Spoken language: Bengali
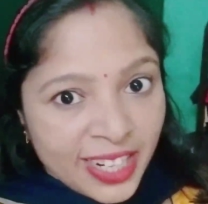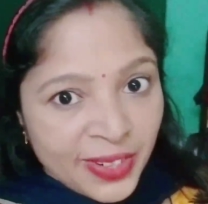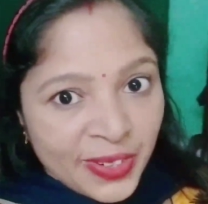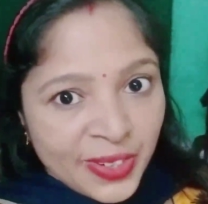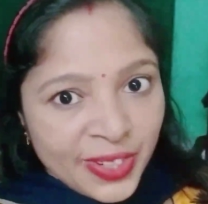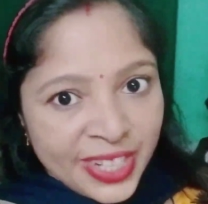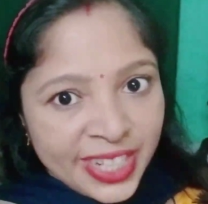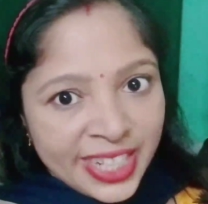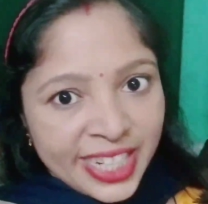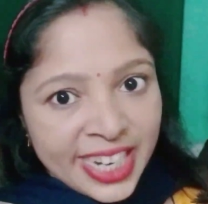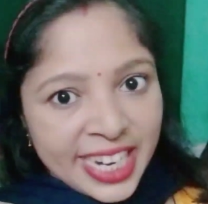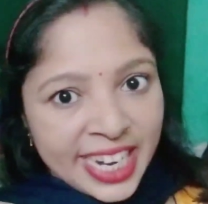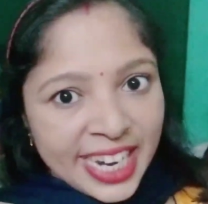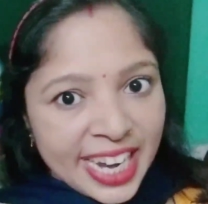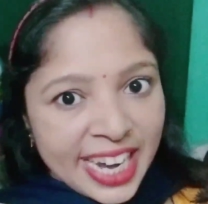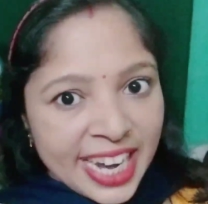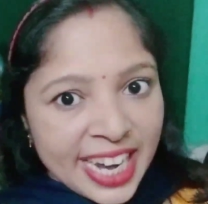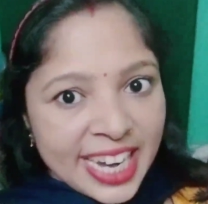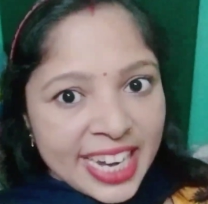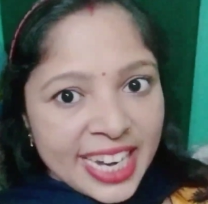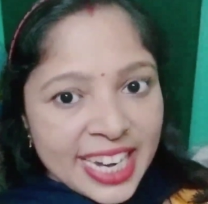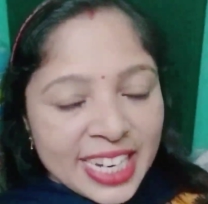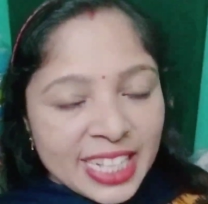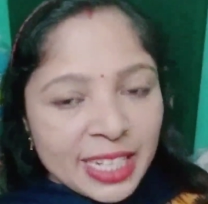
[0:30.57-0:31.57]
আশা করছি
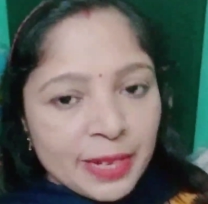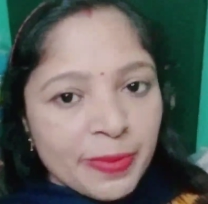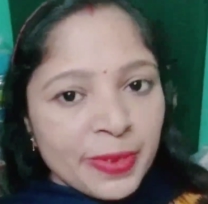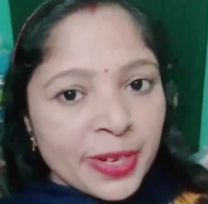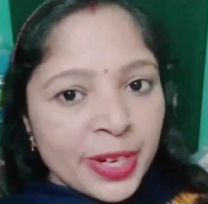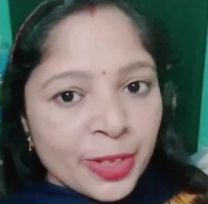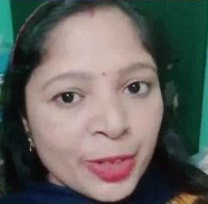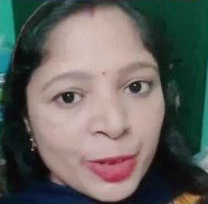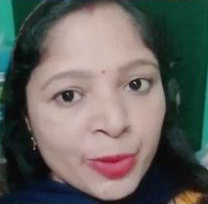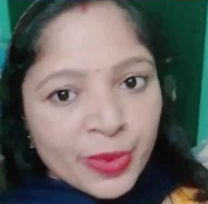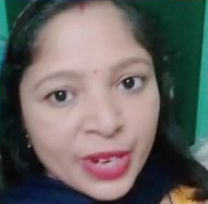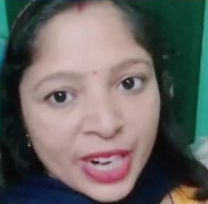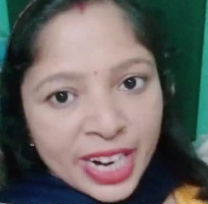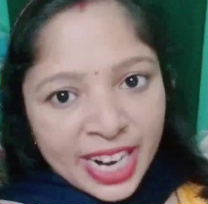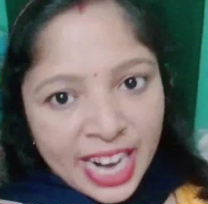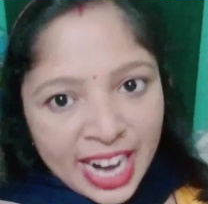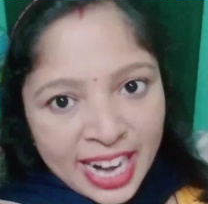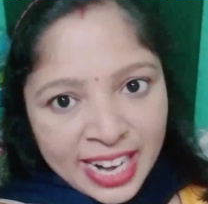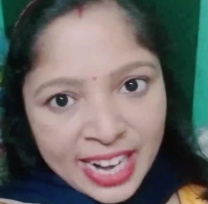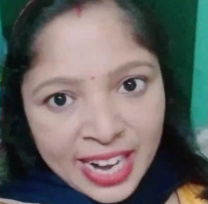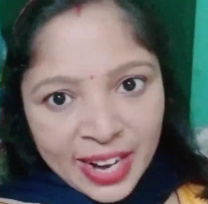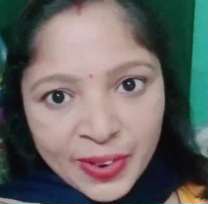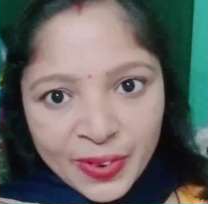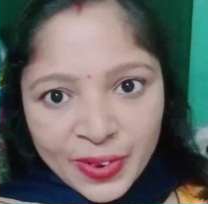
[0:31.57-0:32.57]
এই রেসিপিটা তোমরা
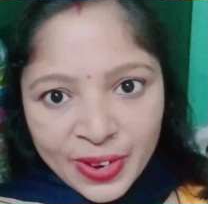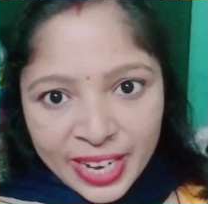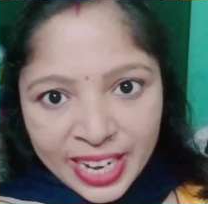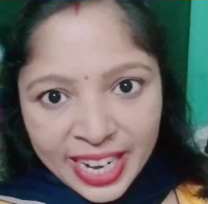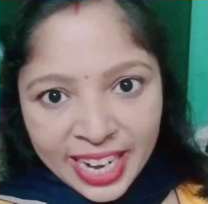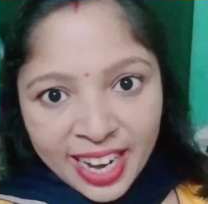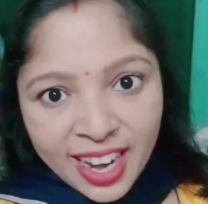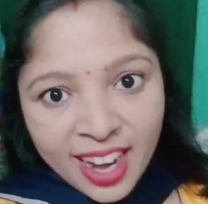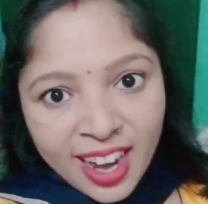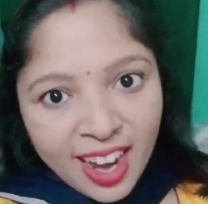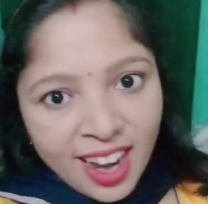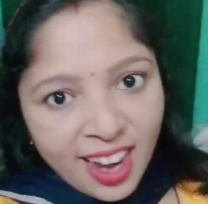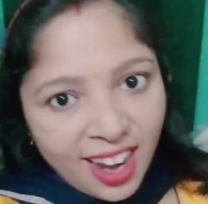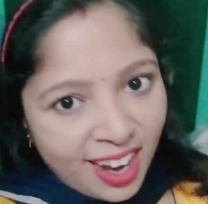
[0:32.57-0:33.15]
রান্না করলে